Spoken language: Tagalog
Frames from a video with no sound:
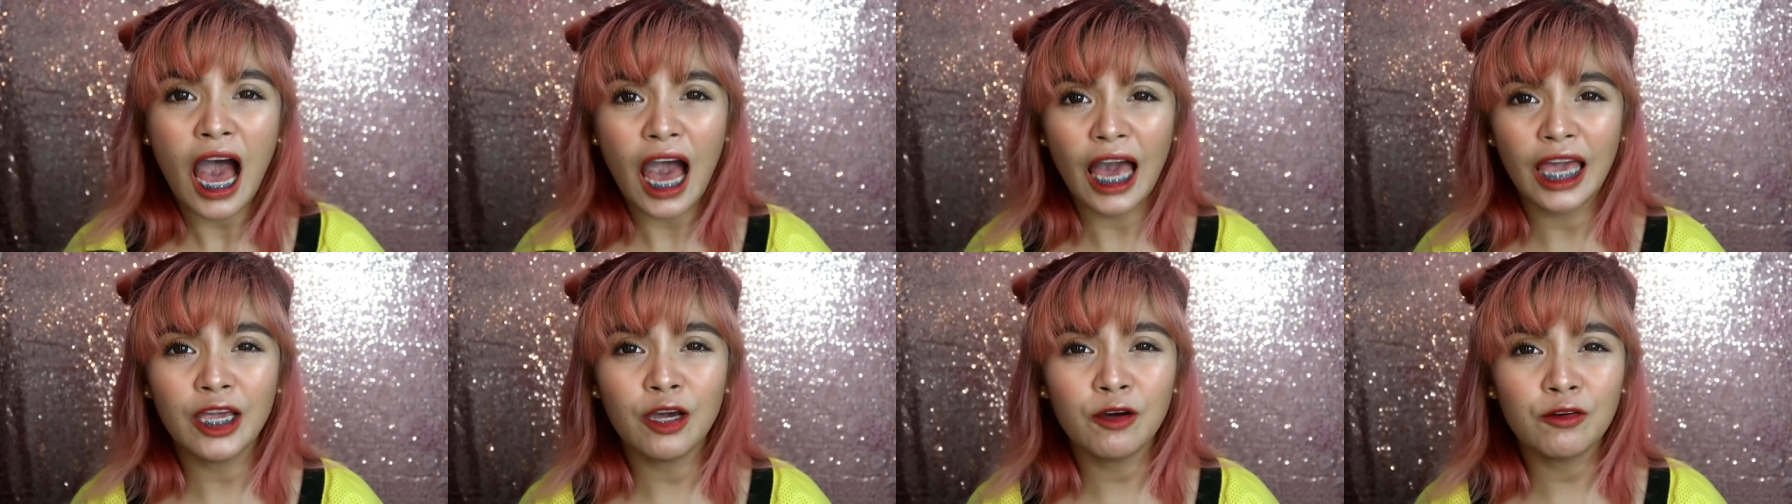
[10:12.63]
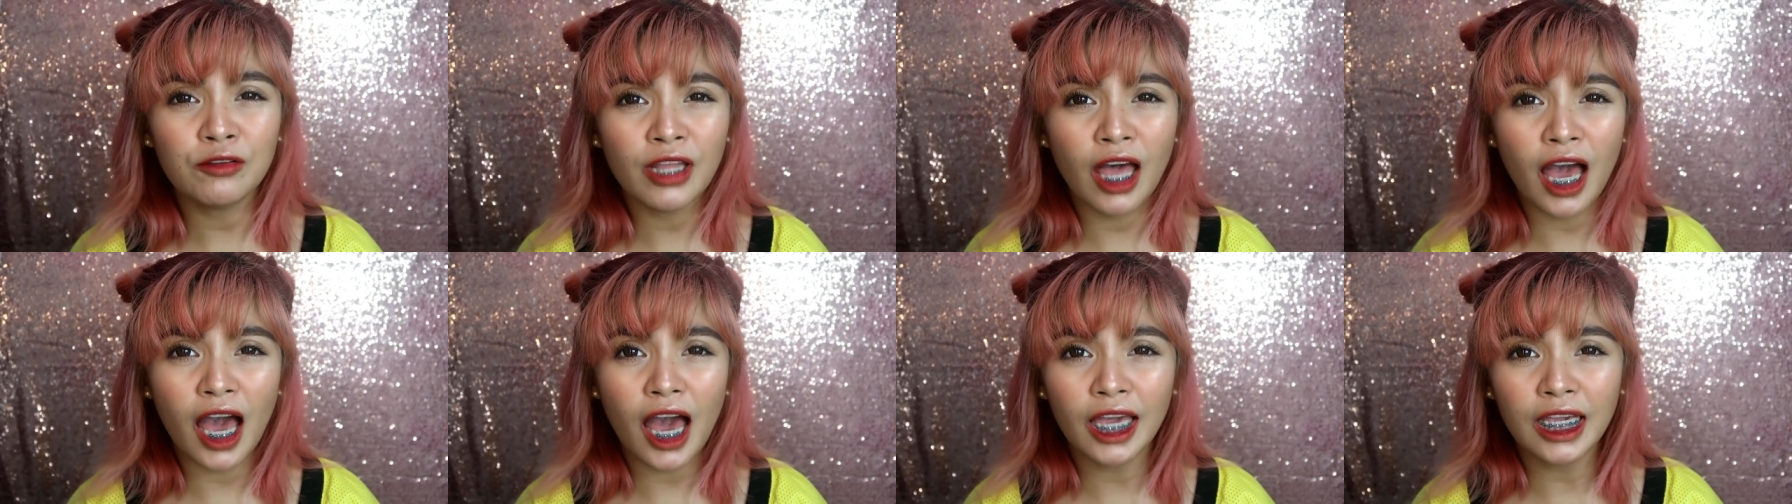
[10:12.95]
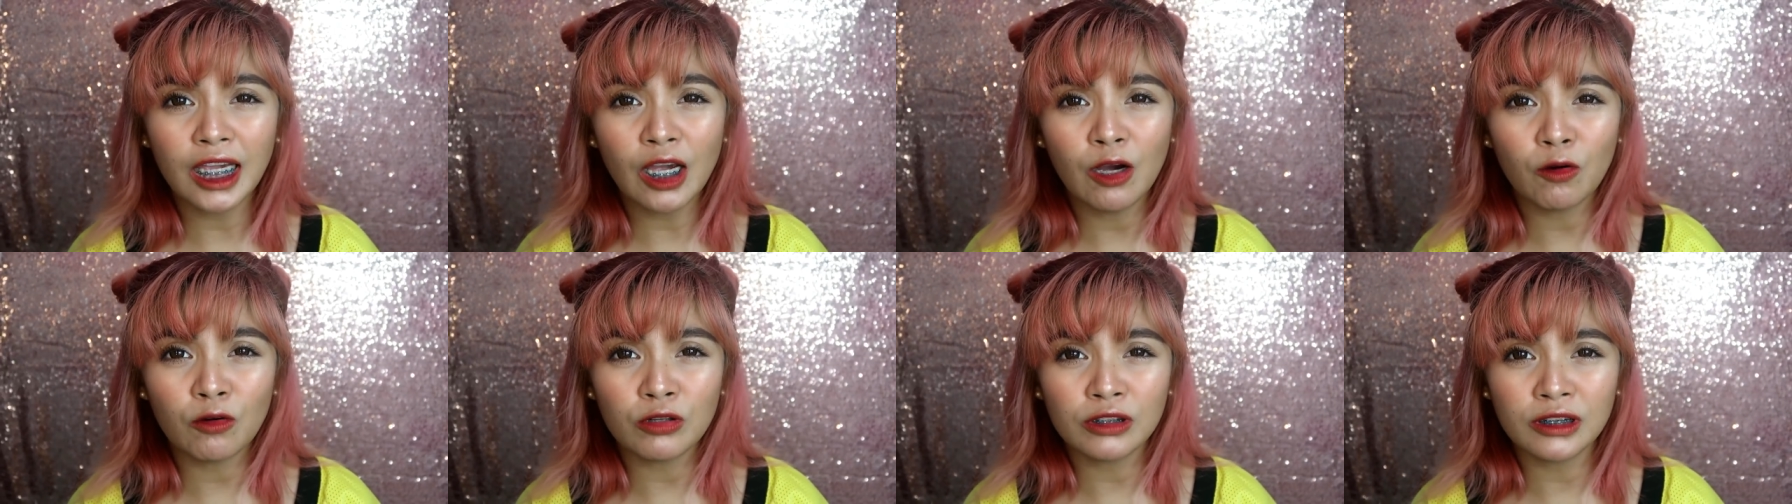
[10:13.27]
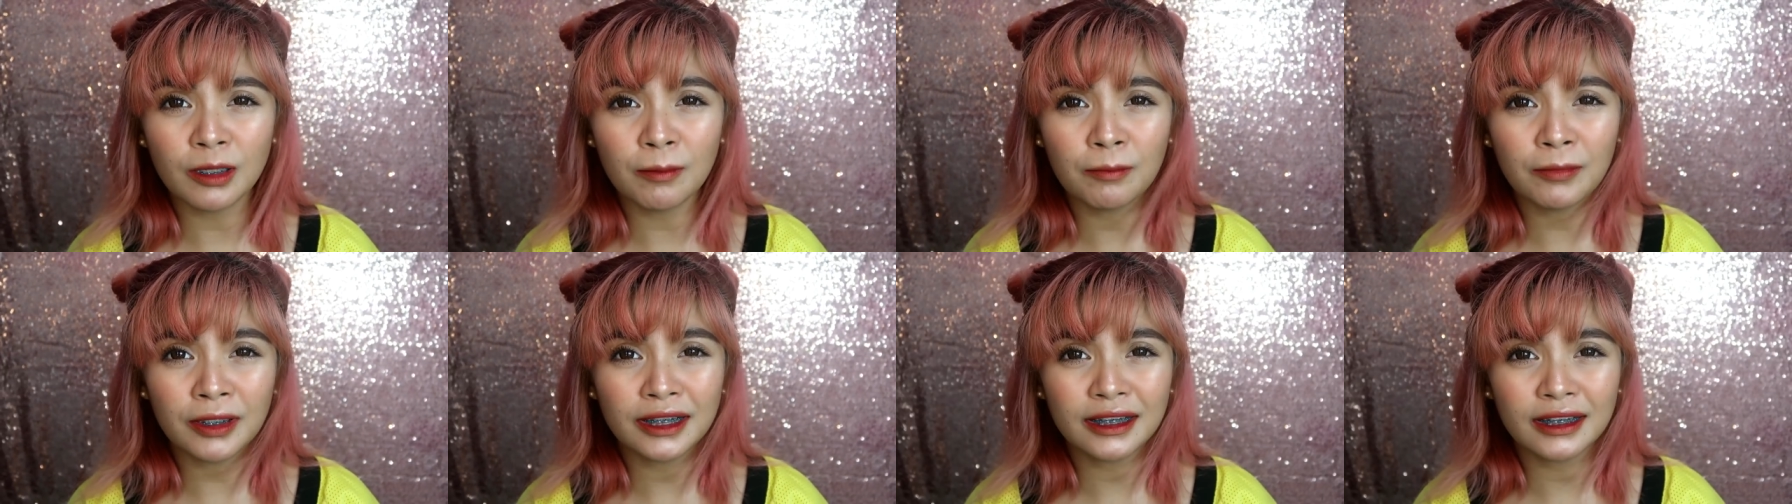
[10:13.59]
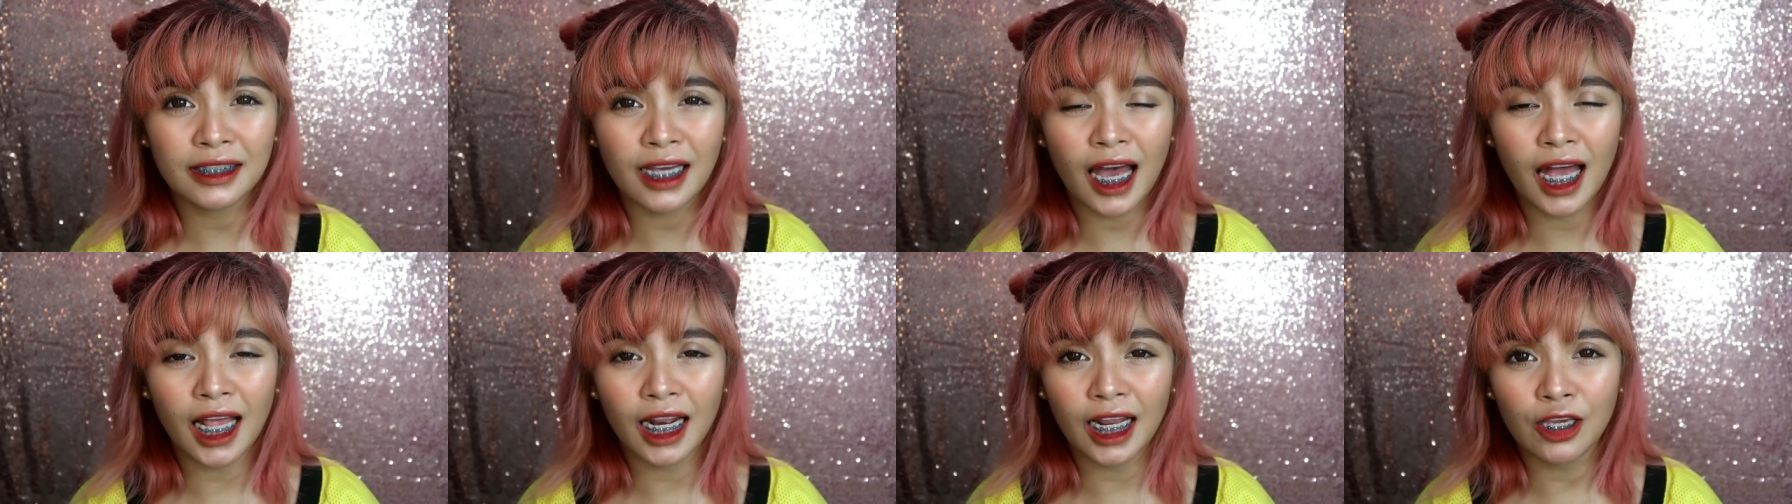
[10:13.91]
Ayaw na ayaw ko sa
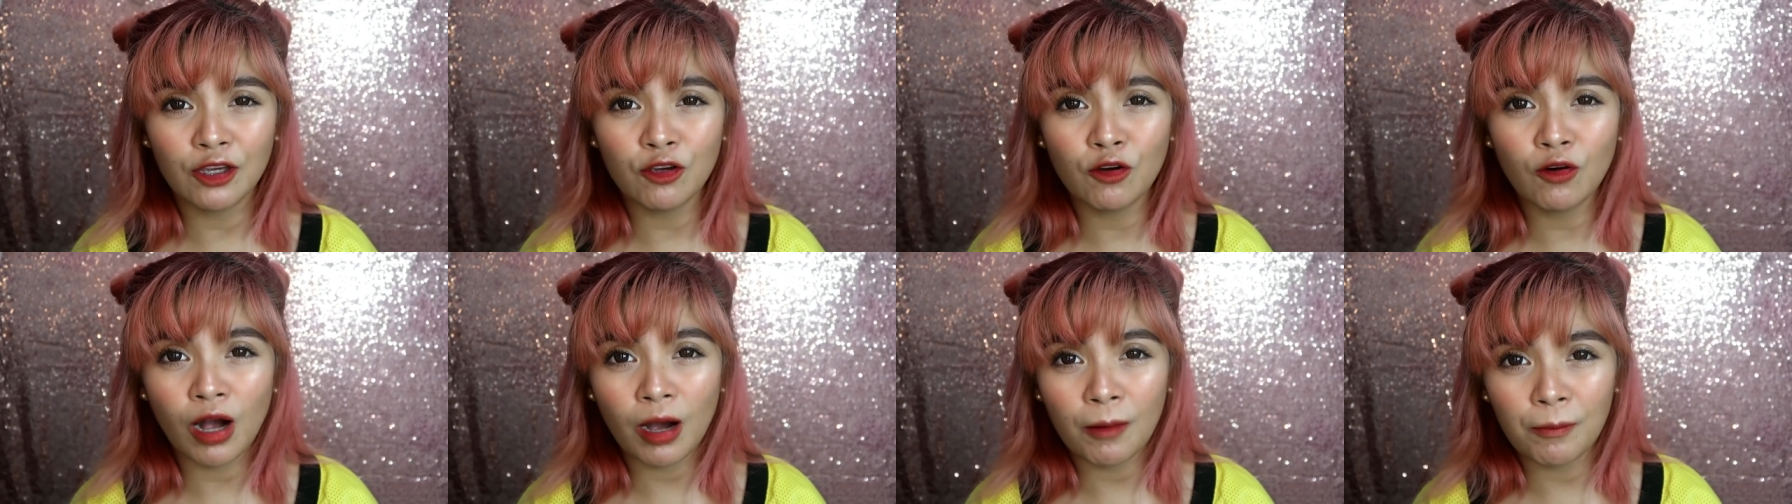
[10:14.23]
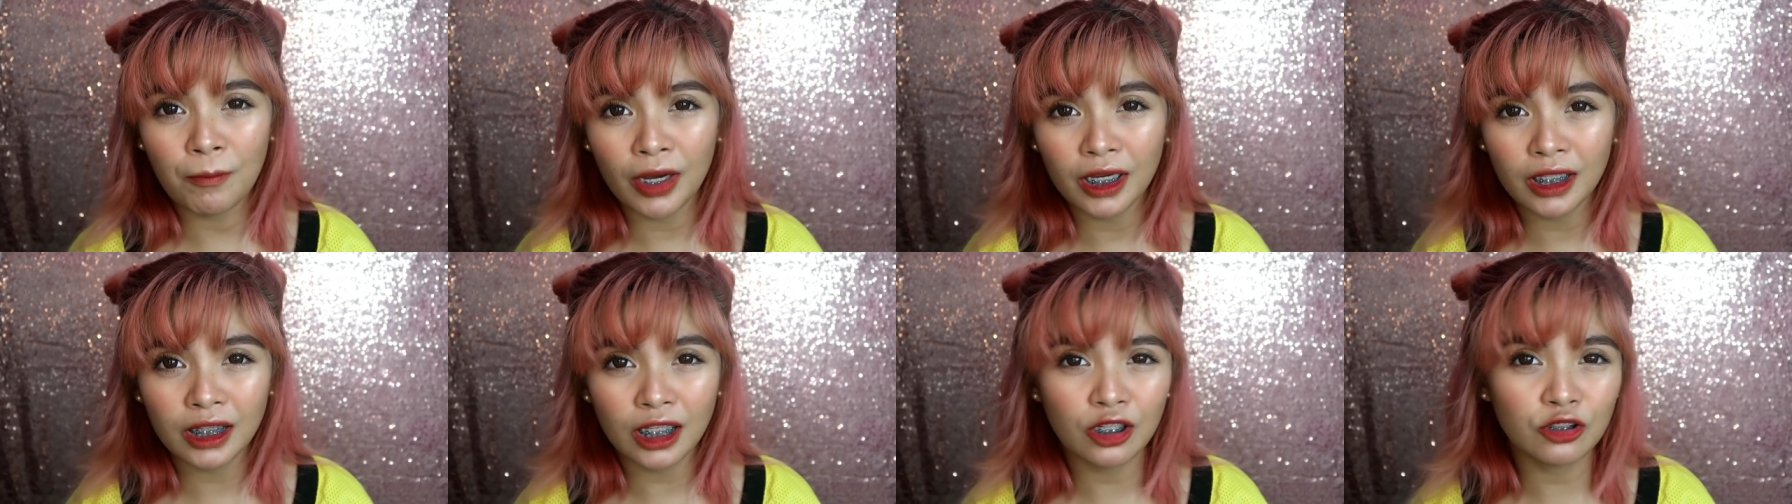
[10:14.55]
mascara yung kapag